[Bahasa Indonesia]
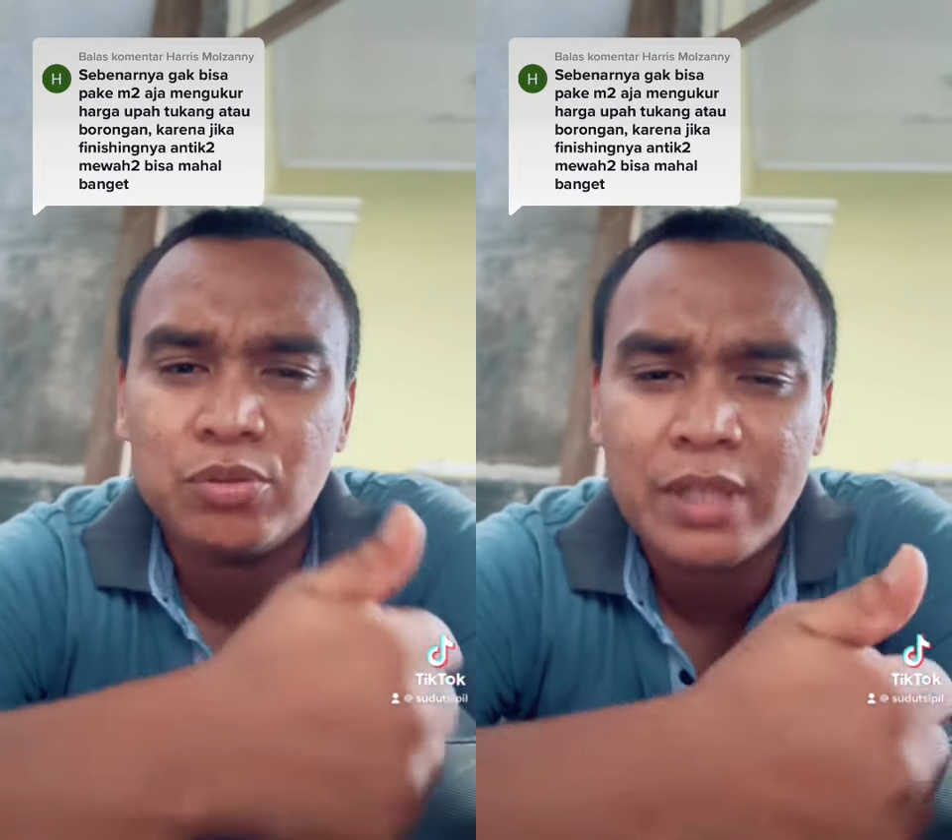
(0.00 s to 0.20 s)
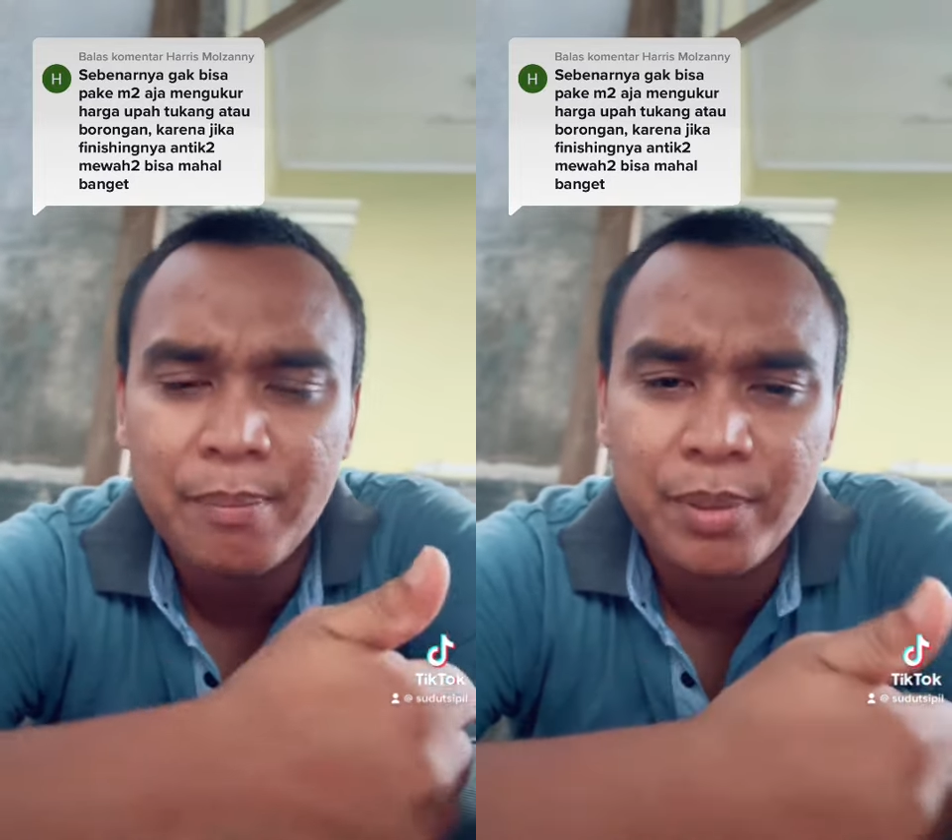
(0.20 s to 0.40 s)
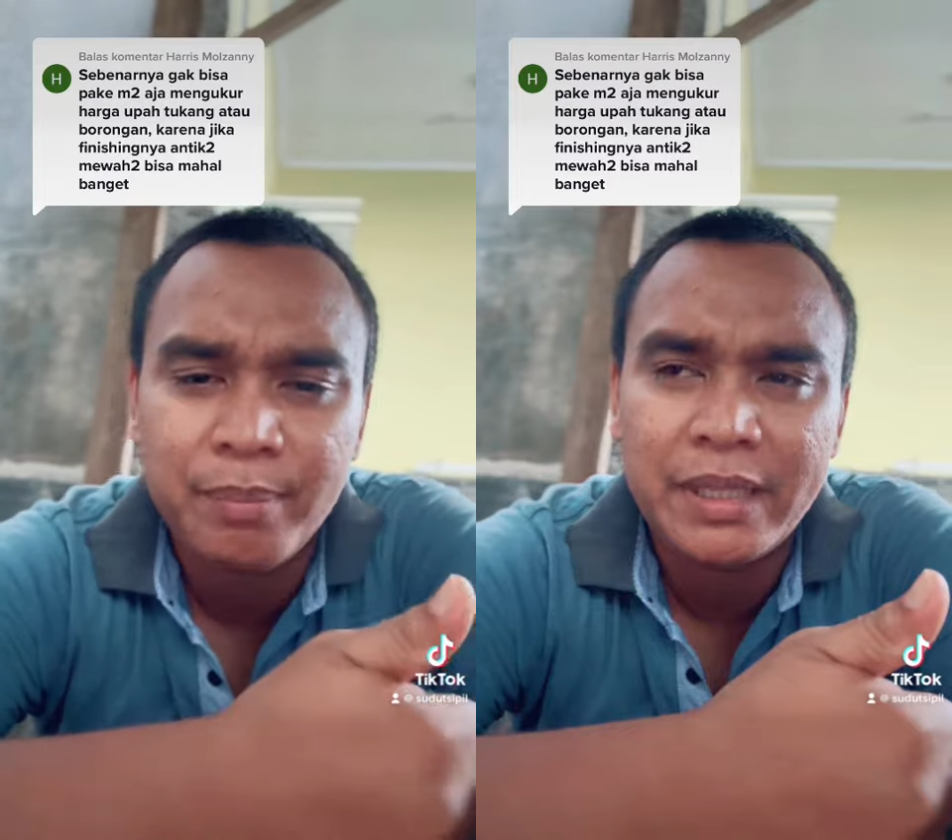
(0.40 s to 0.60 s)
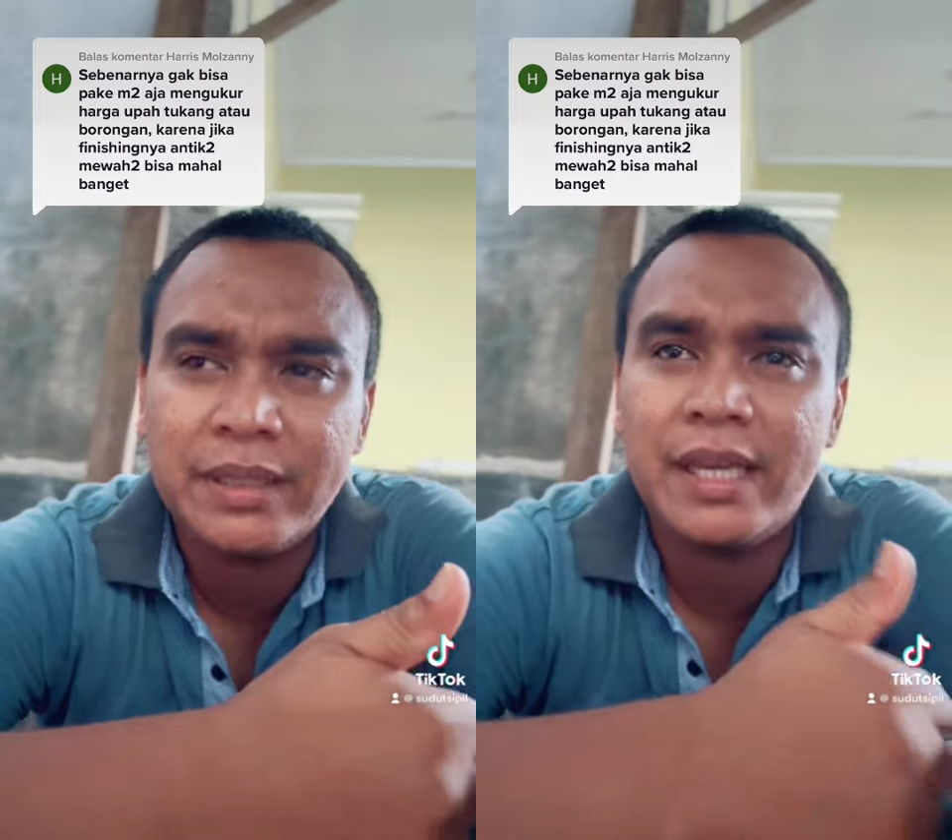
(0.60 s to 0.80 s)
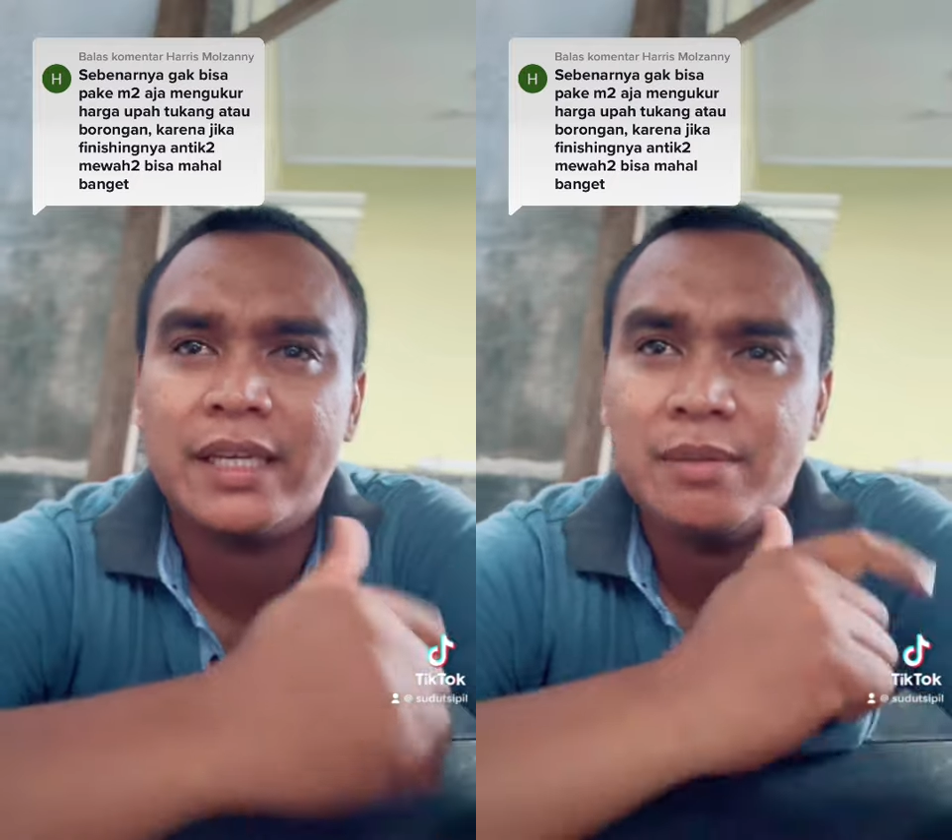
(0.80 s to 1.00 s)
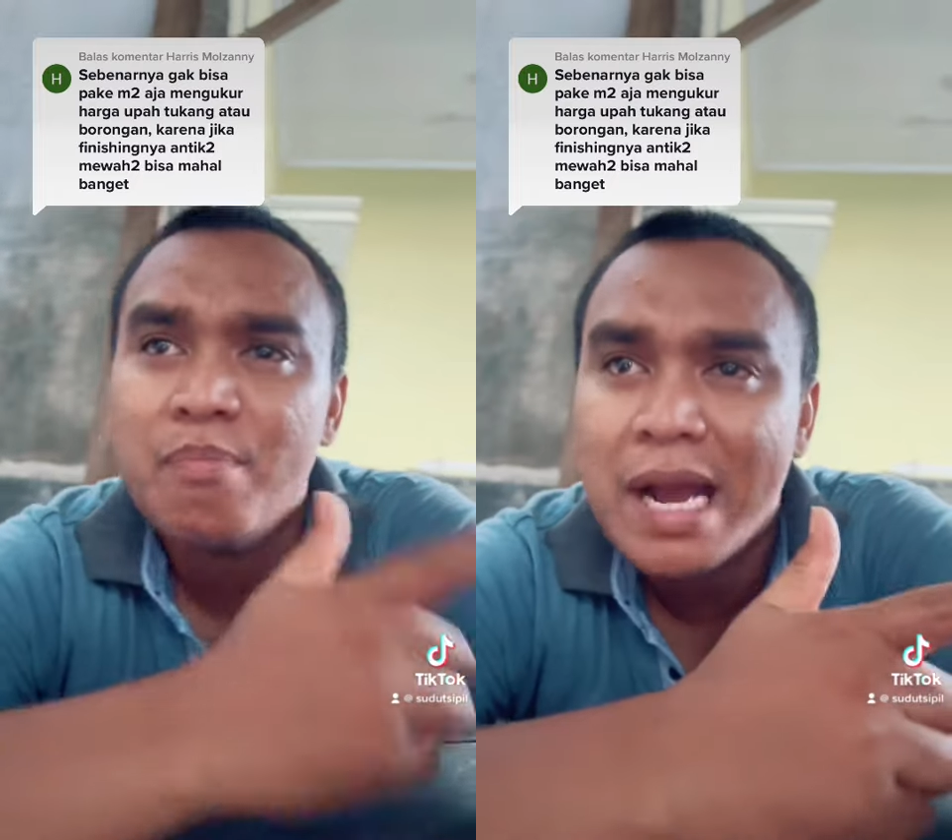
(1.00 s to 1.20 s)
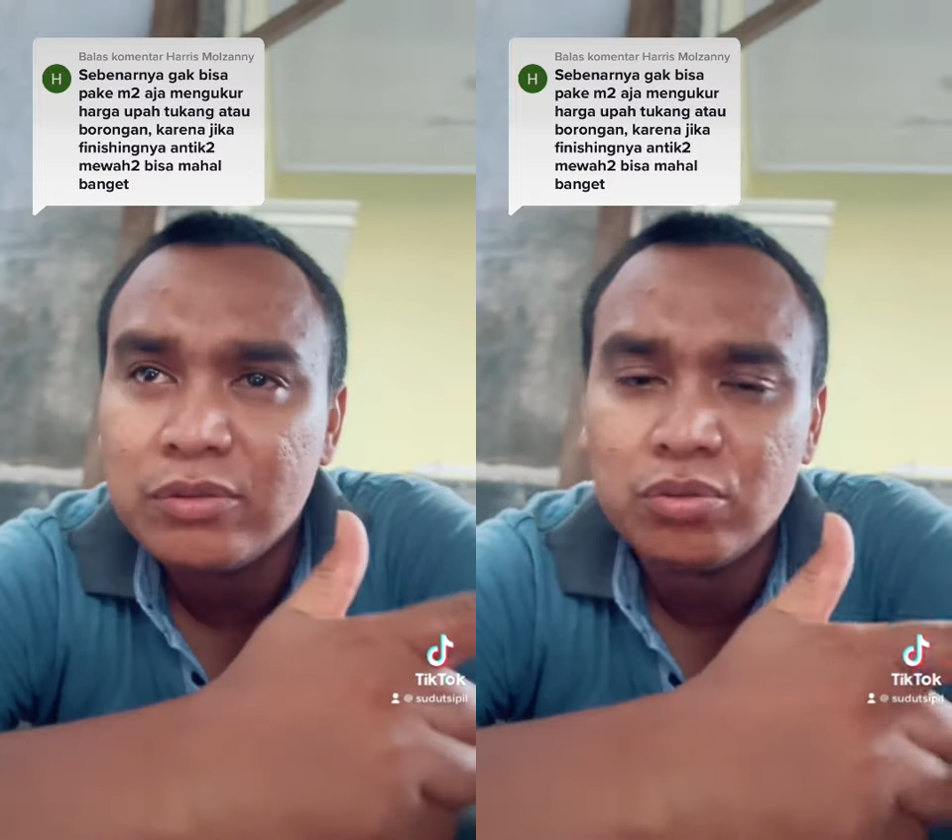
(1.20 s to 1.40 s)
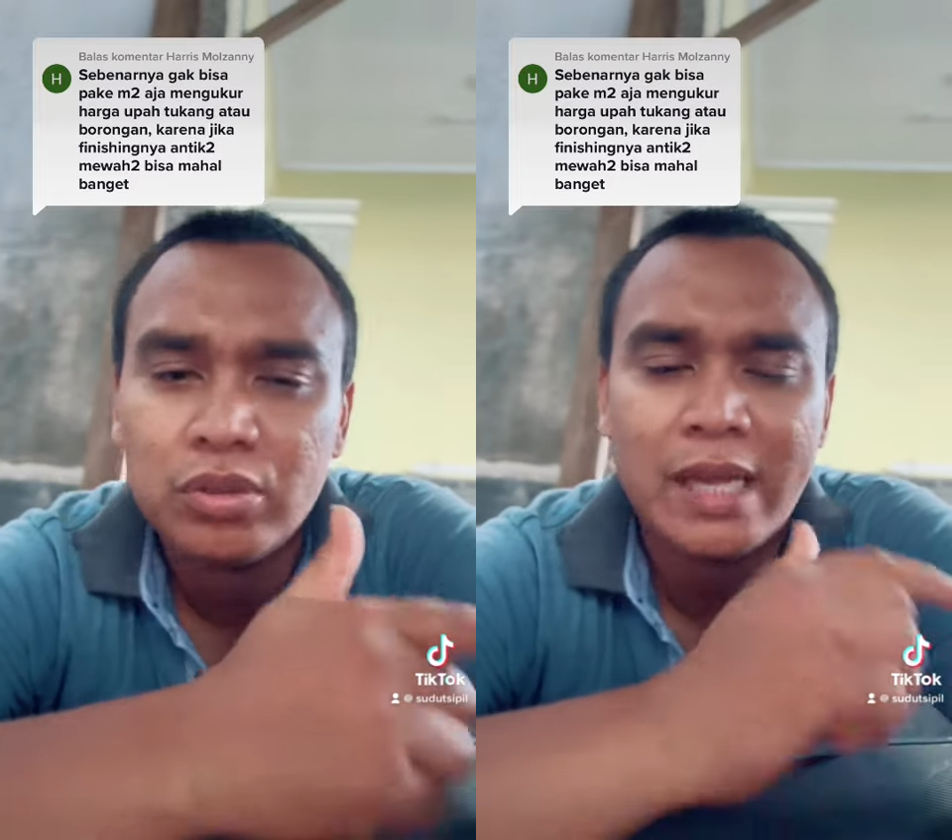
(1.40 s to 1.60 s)
juta per meter,
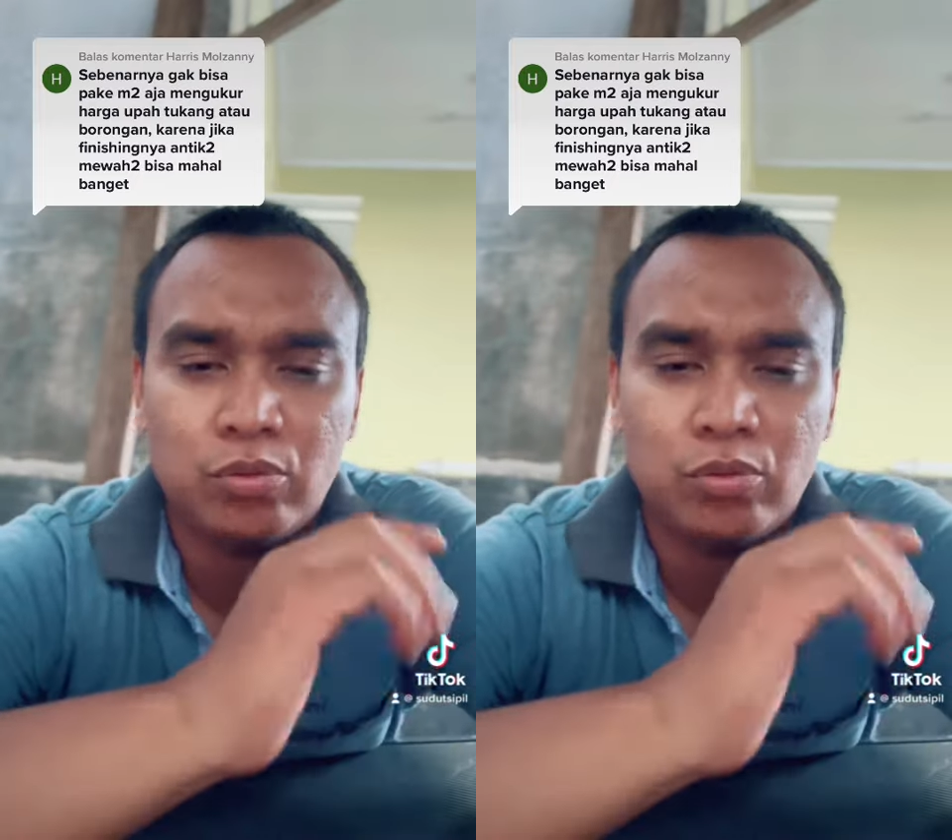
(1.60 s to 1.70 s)
5 juta,